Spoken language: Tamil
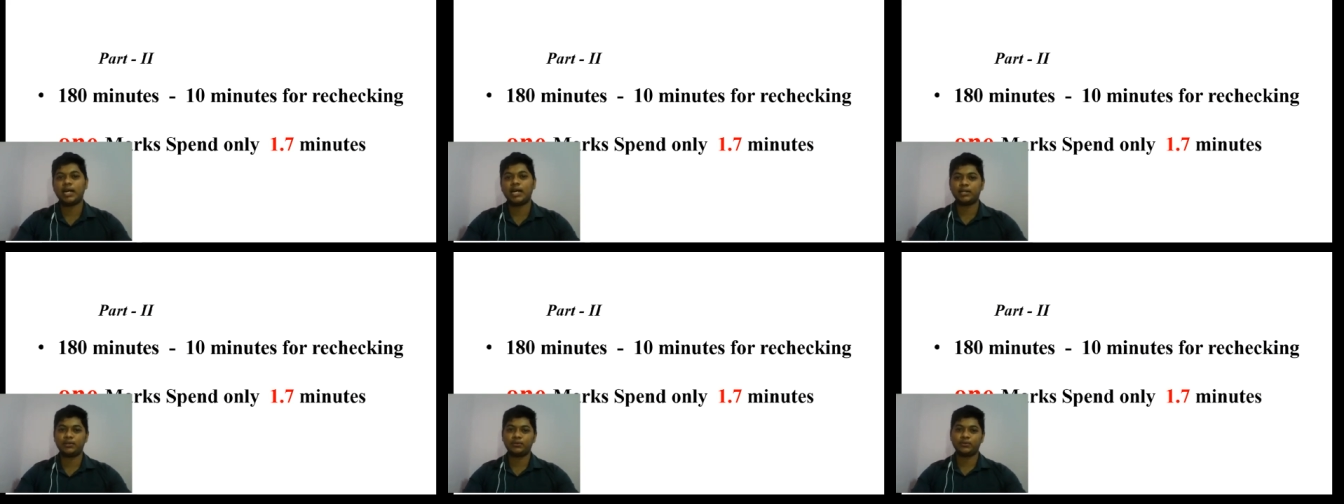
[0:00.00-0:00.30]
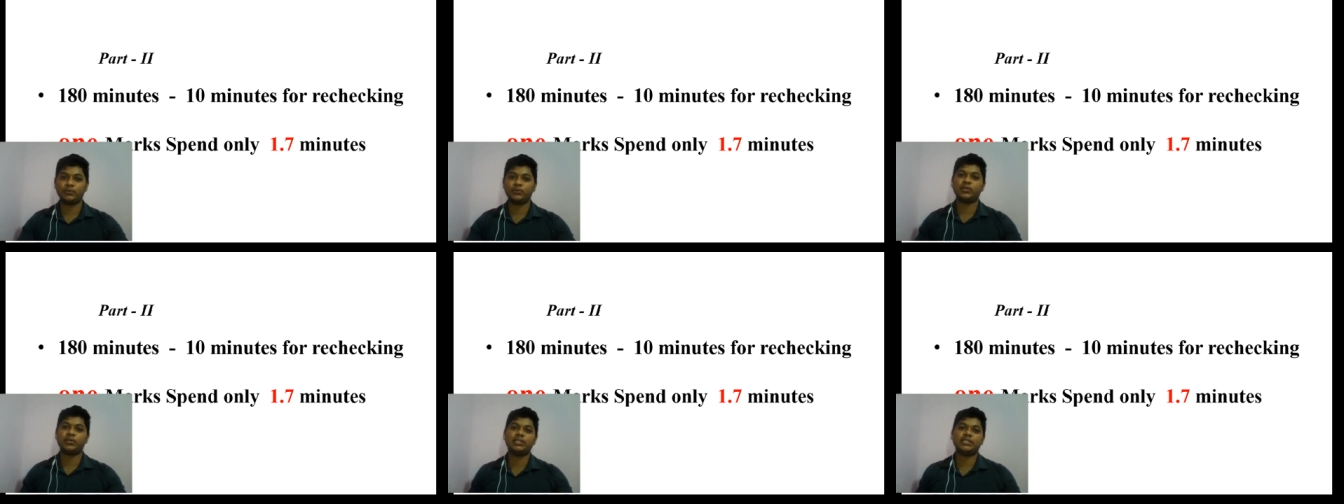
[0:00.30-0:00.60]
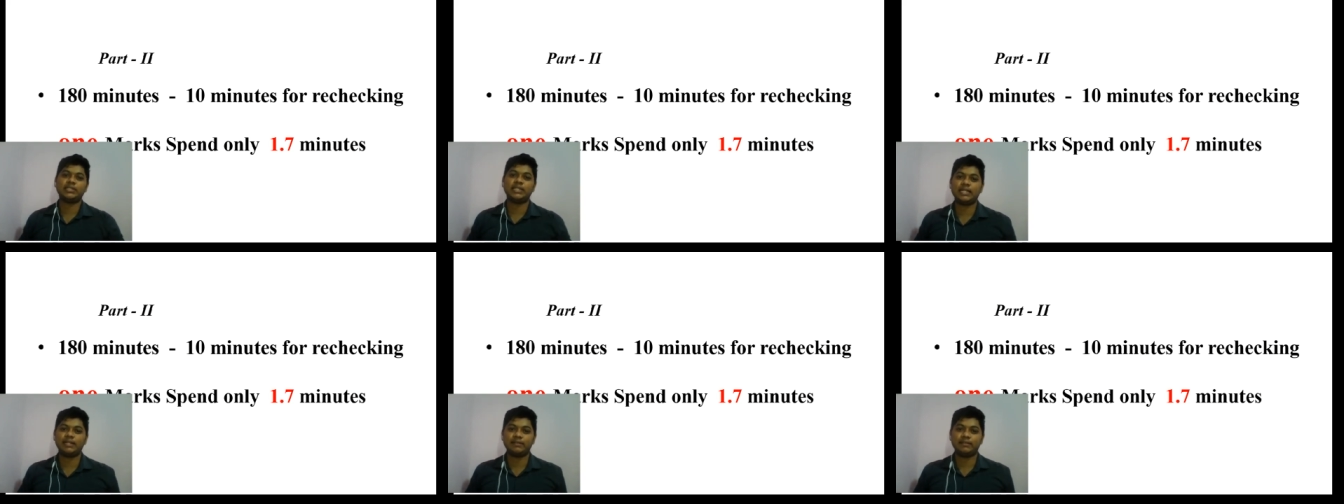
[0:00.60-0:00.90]
ஆகக்கூட
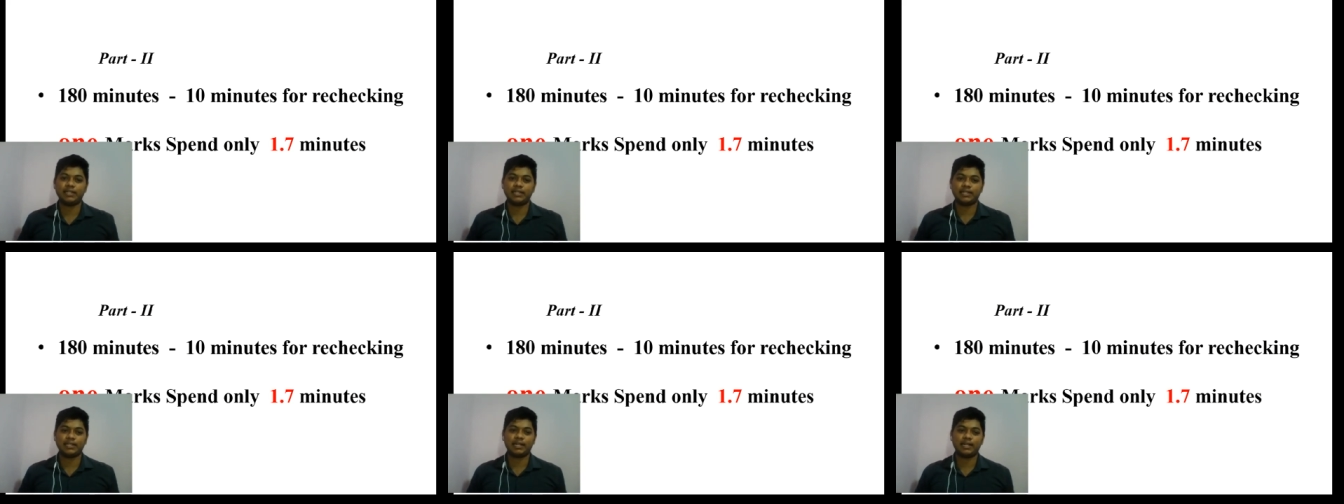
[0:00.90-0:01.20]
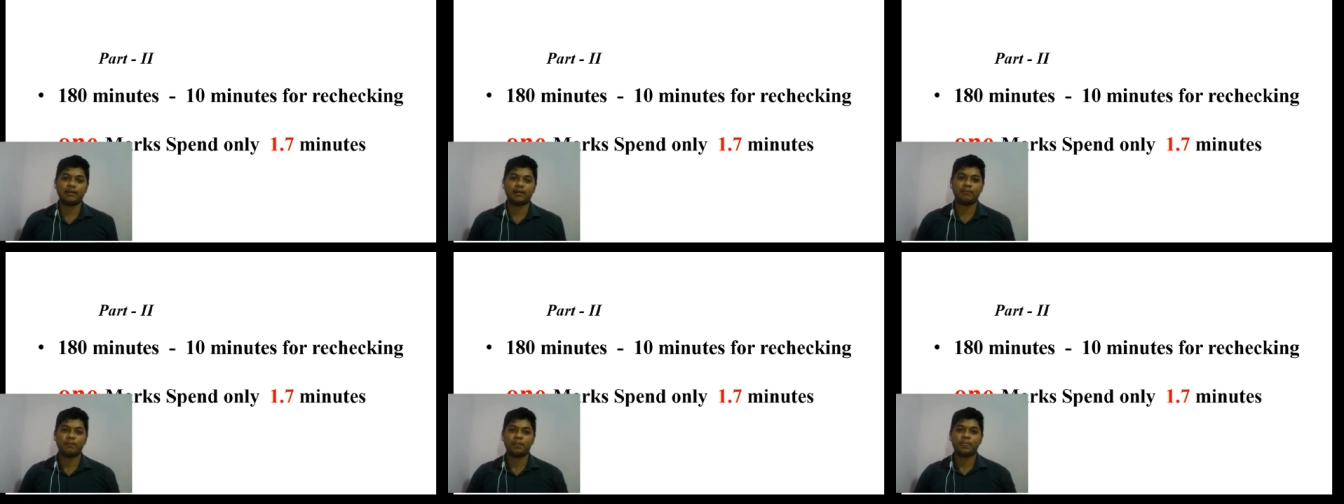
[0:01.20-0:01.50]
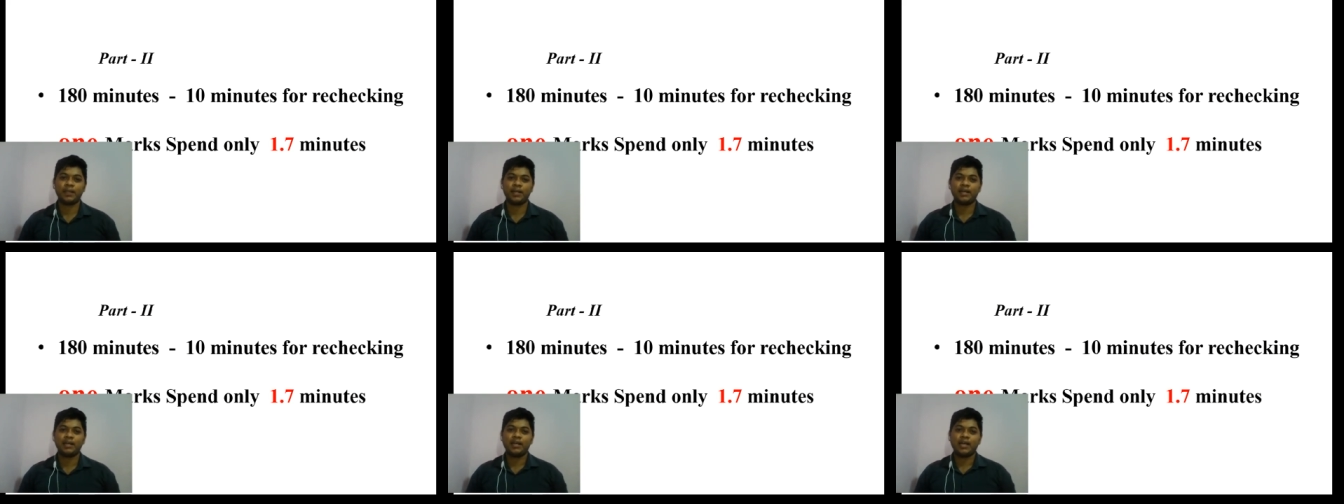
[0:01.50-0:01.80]
செலவழிக்கலாம்
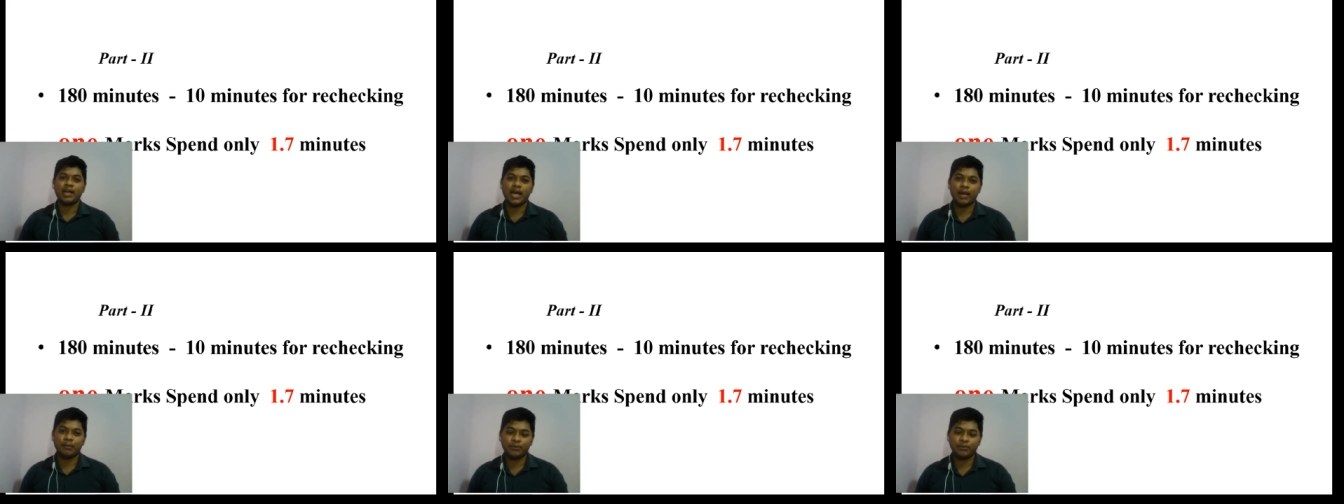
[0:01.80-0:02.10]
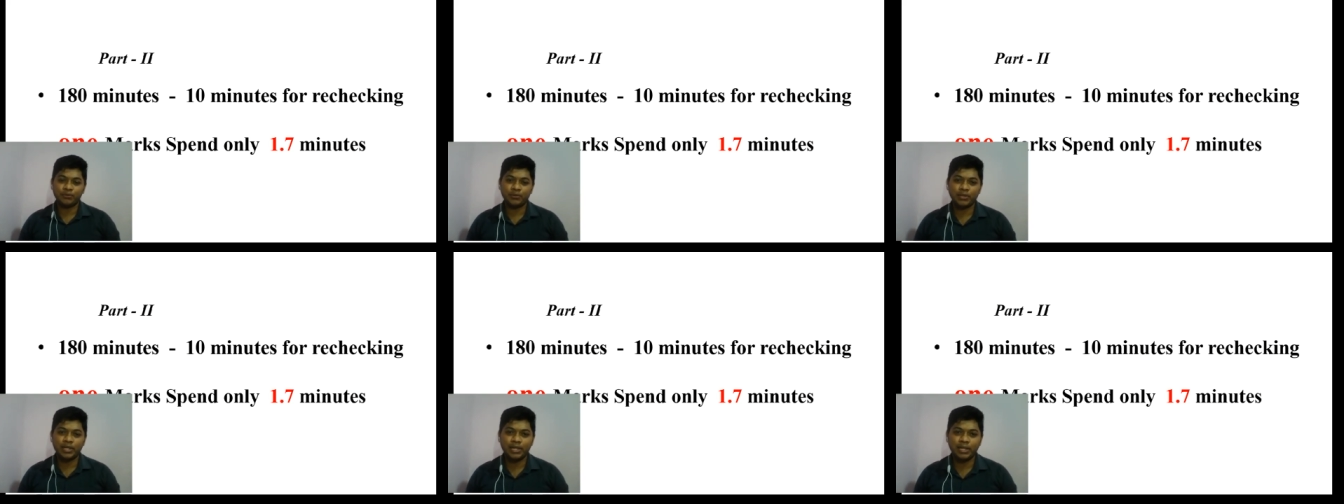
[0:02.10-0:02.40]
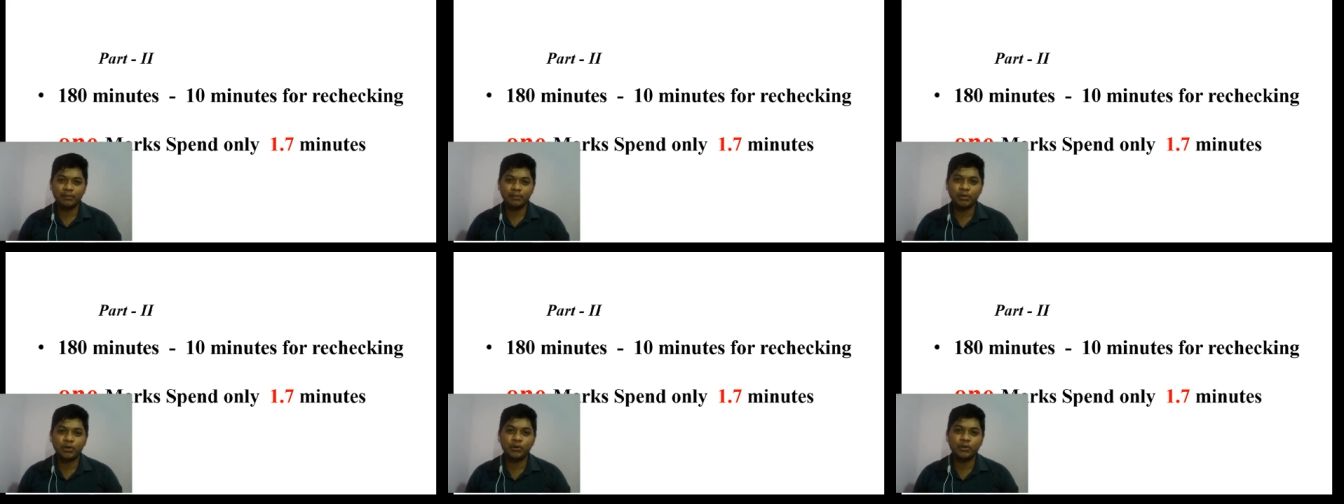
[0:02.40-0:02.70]
அப்போ உதாரணமாக